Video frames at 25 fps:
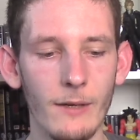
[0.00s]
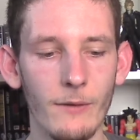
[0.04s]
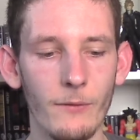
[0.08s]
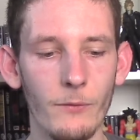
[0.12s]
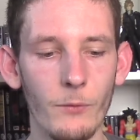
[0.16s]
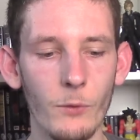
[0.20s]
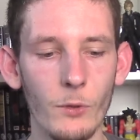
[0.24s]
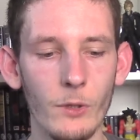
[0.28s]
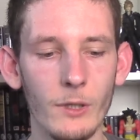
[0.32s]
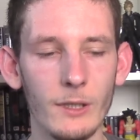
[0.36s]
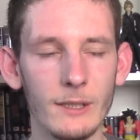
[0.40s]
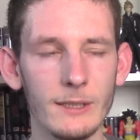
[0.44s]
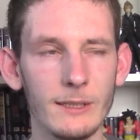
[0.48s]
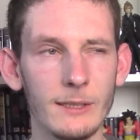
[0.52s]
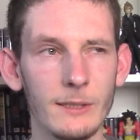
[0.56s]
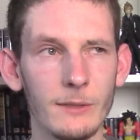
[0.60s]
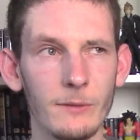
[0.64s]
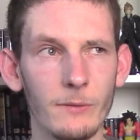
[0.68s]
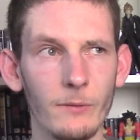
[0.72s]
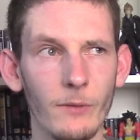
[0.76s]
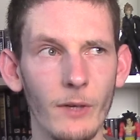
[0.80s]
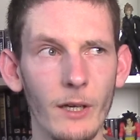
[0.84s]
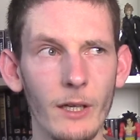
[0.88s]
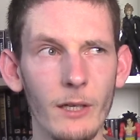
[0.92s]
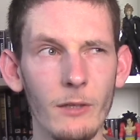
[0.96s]
für
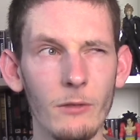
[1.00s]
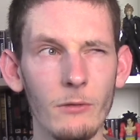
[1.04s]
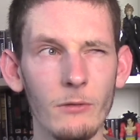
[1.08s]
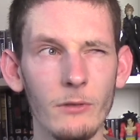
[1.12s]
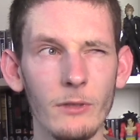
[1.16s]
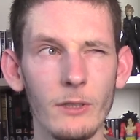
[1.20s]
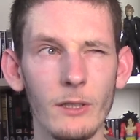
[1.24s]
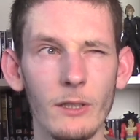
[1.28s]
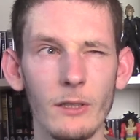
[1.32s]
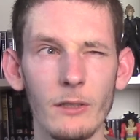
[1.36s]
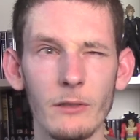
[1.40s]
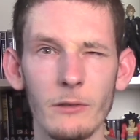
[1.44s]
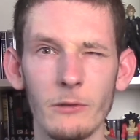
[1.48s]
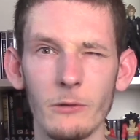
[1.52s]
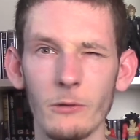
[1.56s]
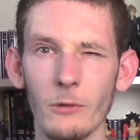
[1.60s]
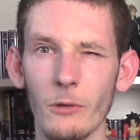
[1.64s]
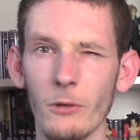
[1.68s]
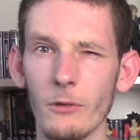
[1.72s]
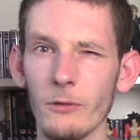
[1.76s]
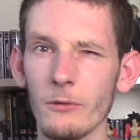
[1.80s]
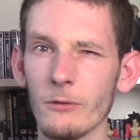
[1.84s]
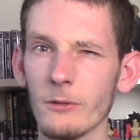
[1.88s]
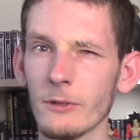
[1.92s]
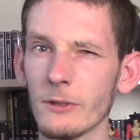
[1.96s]

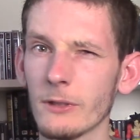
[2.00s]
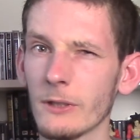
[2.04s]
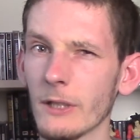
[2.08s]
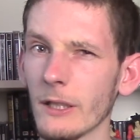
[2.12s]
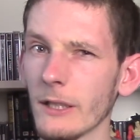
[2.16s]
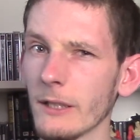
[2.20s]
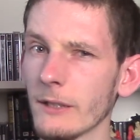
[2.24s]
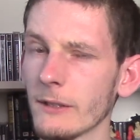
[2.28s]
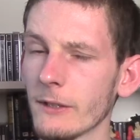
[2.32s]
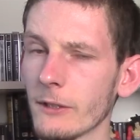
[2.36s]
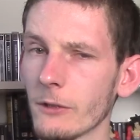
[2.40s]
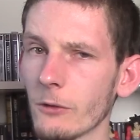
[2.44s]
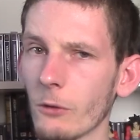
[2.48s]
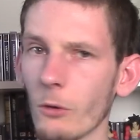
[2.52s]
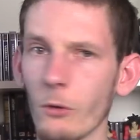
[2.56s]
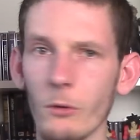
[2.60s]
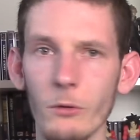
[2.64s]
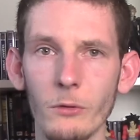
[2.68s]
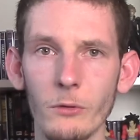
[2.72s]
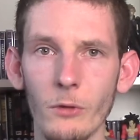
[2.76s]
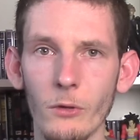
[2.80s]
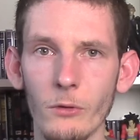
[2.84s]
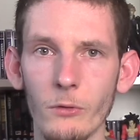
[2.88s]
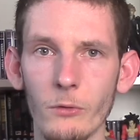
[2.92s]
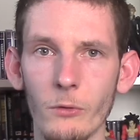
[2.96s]
269,99
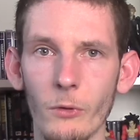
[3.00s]
Euro,